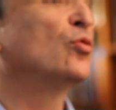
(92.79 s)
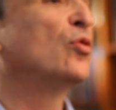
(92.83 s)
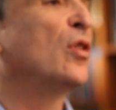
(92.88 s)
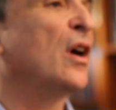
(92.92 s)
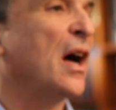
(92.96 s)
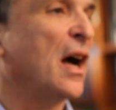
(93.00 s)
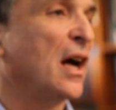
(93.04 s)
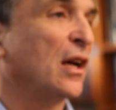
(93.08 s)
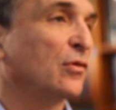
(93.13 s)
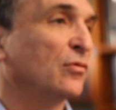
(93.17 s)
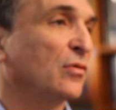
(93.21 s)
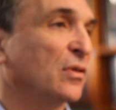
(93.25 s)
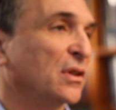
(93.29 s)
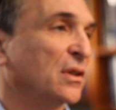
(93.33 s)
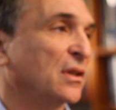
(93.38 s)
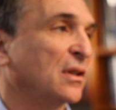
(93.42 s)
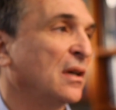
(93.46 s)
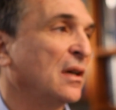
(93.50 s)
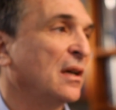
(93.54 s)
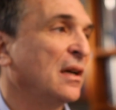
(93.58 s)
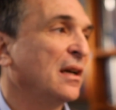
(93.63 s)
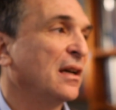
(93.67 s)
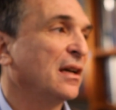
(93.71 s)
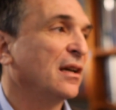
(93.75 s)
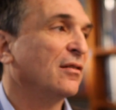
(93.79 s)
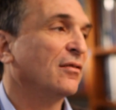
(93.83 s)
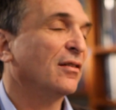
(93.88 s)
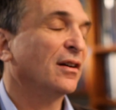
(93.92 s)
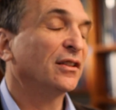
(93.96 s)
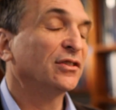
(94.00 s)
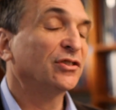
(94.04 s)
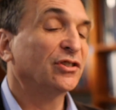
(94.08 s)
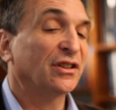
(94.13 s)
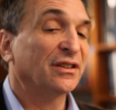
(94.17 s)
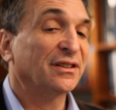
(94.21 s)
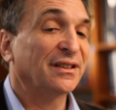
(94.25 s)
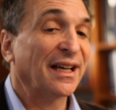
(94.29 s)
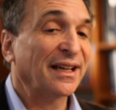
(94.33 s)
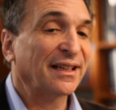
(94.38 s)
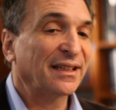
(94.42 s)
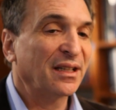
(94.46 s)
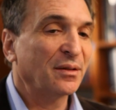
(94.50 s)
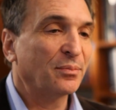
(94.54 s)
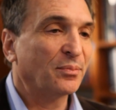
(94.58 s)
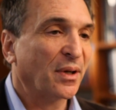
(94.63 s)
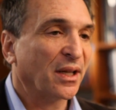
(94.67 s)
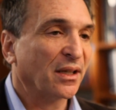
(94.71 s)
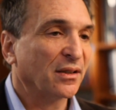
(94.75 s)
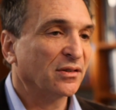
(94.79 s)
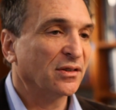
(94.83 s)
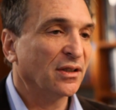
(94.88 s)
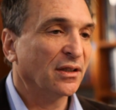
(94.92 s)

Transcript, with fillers: do hardware. Eu acho que daqui para